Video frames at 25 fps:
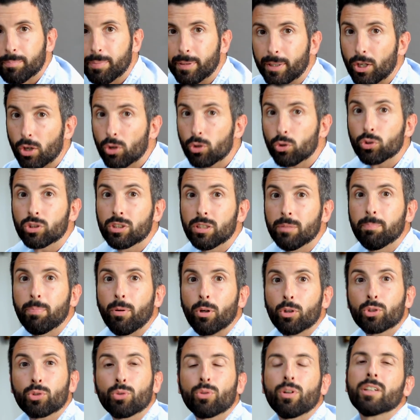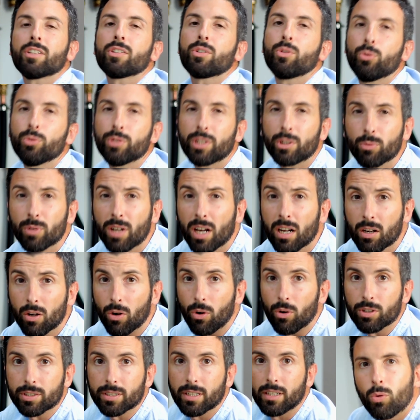Però non ti posso nascondere una
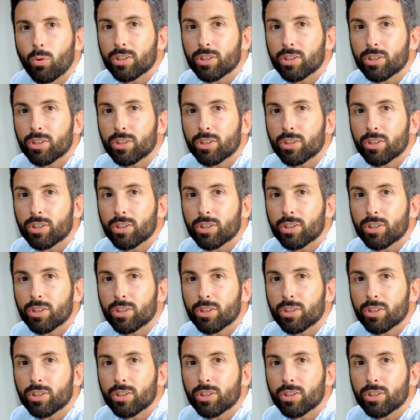cosa,